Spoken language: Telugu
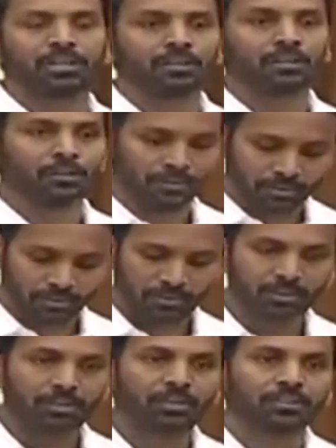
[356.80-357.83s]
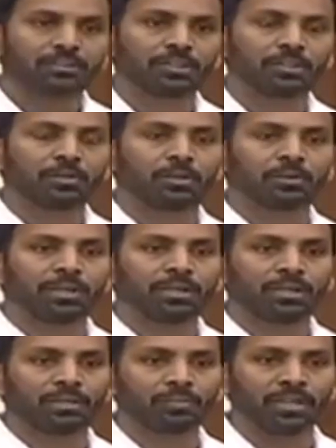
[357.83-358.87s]
దాంట్లో చంద్రబాబు నాయుడు
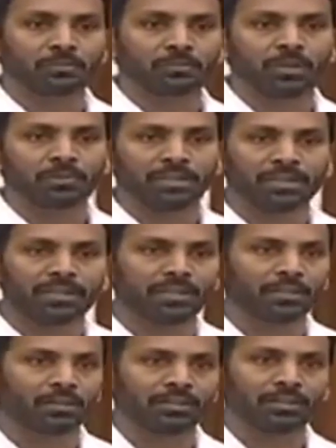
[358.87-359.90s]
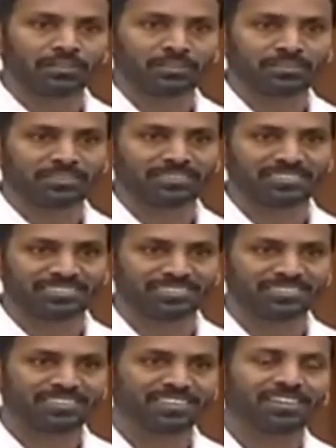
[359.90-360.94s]
గారు మహేష్ బాబు కంటే అందంగా ఉన్నారు
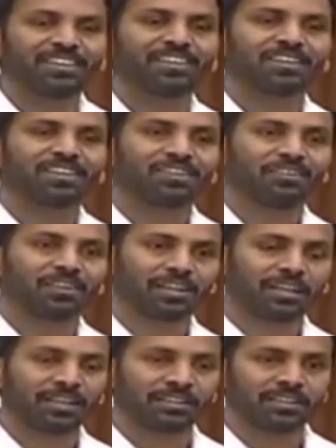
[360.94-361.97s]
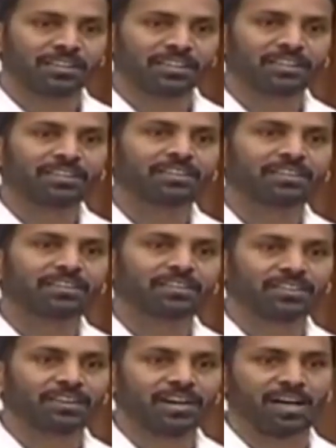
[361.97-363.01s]
ఒక కత్తి
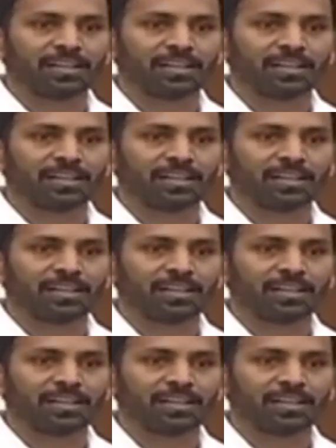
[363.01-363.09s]
ఆ